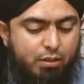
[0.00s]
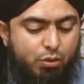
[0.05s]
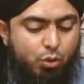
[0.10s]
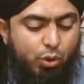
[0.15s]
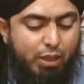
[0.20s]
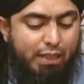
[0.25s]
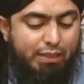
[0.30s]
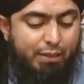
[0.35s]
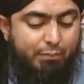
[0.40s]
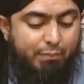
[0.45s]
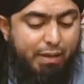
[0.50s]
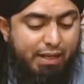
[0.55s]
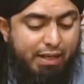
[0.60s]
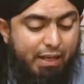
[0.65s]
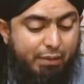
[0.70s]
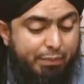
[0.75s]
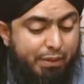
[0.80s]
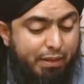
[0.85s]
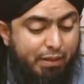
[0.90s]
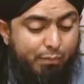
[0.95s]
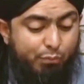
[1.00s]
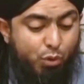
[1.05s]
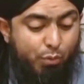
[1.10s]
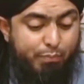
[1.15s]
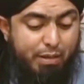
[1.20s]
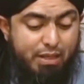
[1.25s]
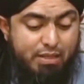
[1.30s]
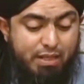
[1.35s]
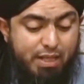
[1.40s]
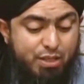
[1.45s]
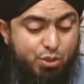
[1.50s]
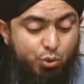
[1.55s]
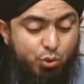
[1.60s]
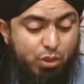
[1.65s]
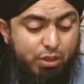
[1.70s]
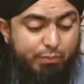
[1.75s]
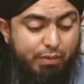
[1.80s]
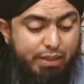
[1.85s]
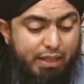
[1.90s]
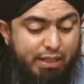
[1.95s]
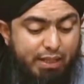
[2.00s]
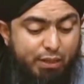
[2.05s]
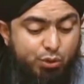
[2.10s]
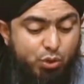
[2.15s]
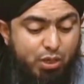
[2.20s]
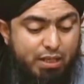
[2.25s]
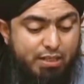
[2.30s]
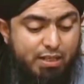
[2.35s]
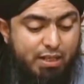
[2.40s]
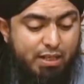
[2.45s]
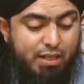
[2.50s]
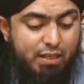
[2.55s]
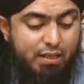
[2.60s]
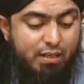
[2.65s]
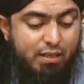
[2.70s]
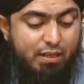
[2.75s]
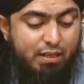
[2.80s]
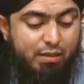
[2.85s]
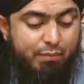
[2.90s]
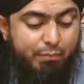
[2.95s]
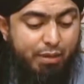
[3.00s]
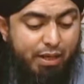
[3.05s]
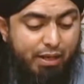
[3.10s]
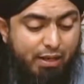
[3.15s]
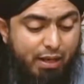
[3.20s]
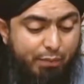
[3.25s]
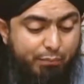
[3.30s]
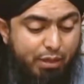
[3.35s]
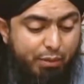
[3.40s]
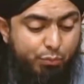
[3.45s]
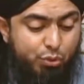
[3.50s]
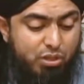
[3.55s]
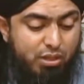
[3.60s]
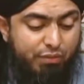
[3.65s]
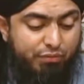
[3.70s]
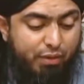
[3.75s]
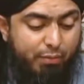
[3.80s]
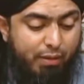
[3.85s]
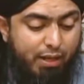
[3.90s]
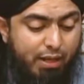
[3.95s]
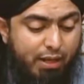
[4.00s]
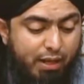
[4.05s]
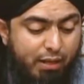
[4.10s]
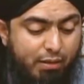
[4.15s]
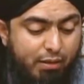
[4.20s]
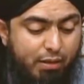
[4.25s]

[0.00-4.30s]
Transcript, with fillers: तो कहते हैं मैंने अपने रब को बेहतरीन सूरत में देखा चुनाचे मेरे रब ने मुझसे फरमाया